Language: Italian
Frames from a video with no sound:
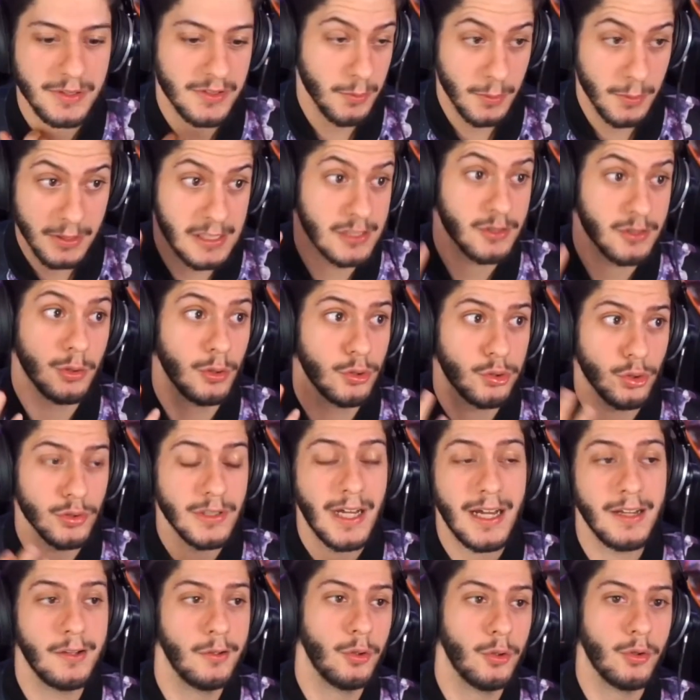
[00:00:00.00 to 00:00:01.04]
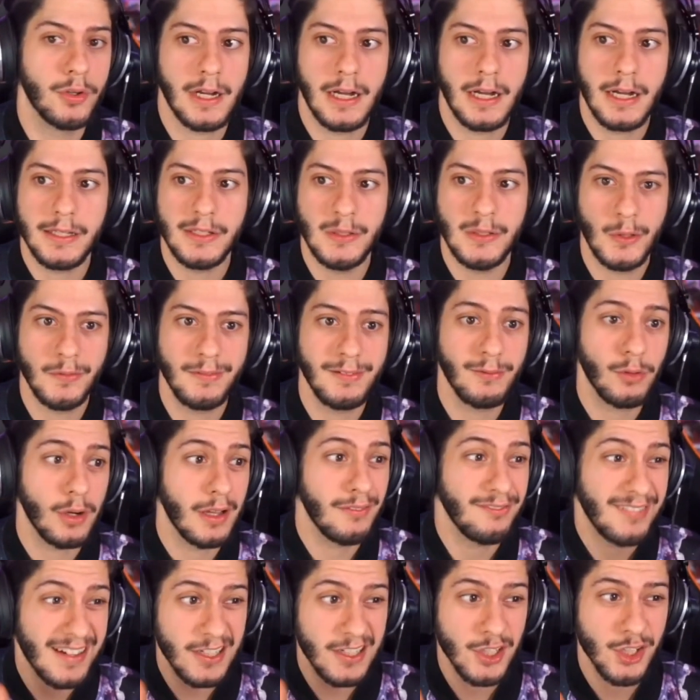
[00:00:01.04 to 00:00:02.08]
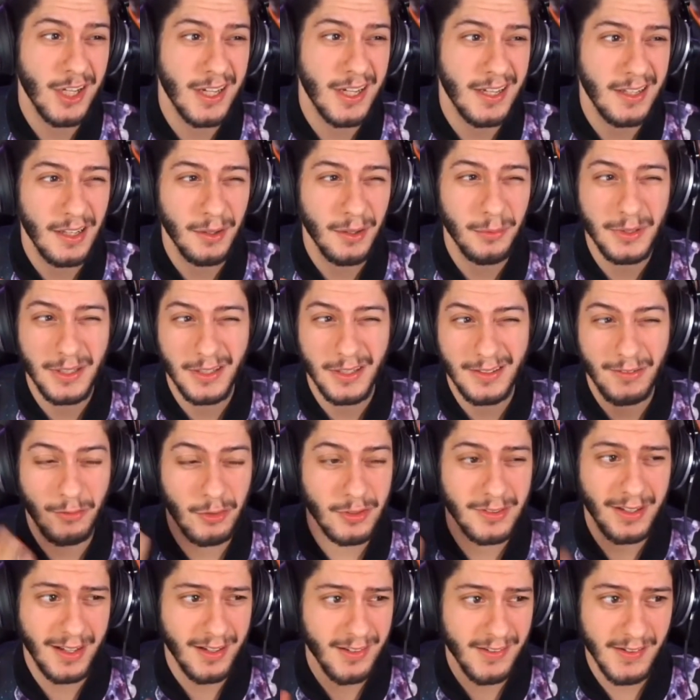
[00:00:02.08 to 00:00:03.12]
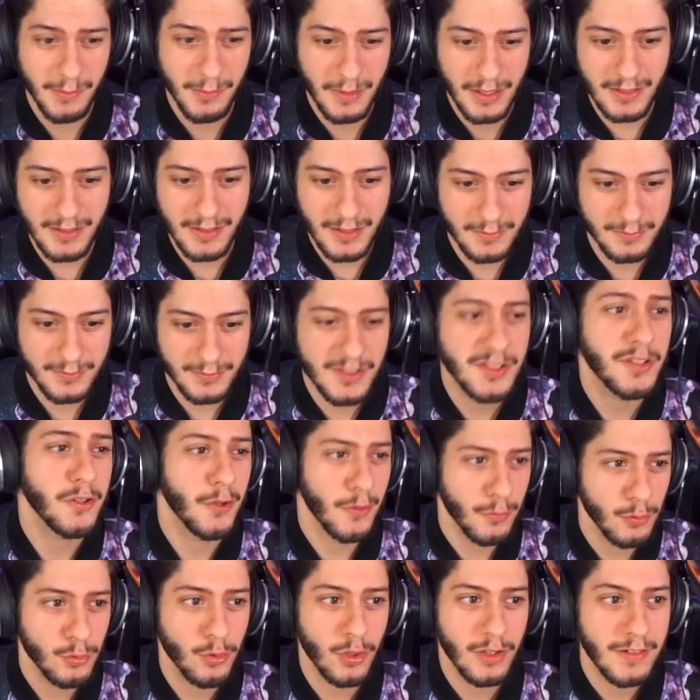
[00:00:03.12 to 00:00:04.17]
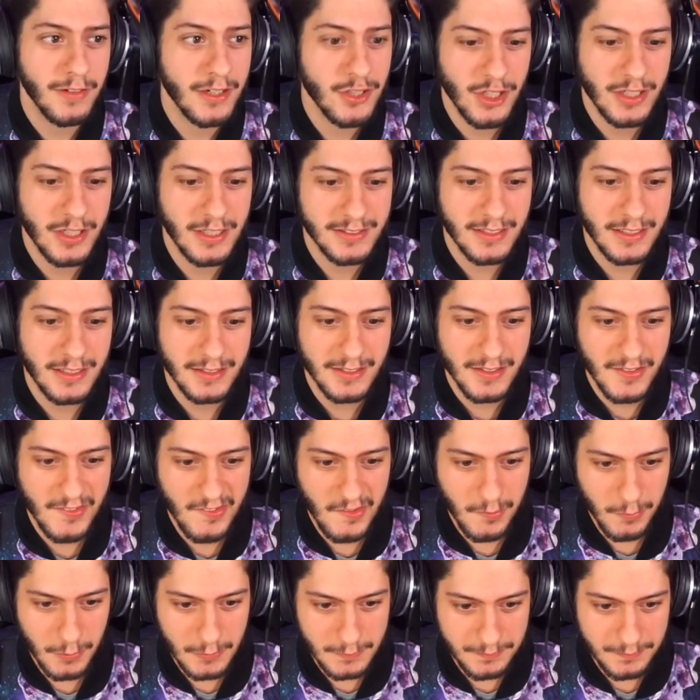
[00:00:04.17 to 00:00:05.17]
Insomma, li ascolto da allora, io avevo la varicella, quindi andavo in terza media. Sì, ho avuto la varicella tardissimo.